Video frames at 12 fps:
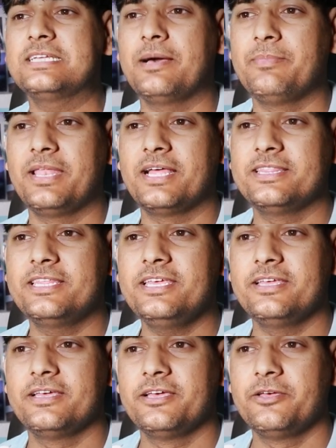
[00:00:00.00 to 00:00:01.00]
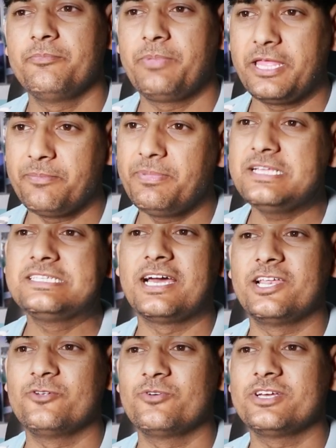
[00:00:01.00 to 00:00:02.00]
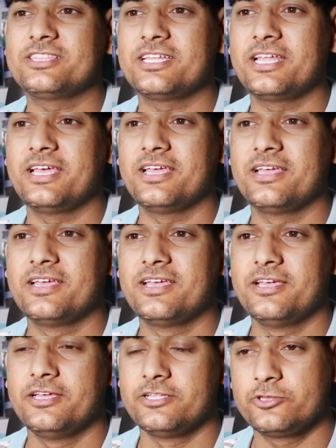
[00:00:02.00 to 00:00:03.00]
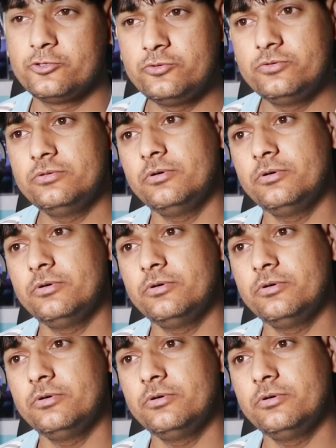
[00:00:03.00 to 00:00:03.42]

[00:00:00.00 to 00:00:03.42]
ना मिलांदी फिर भी जानू मतन है तू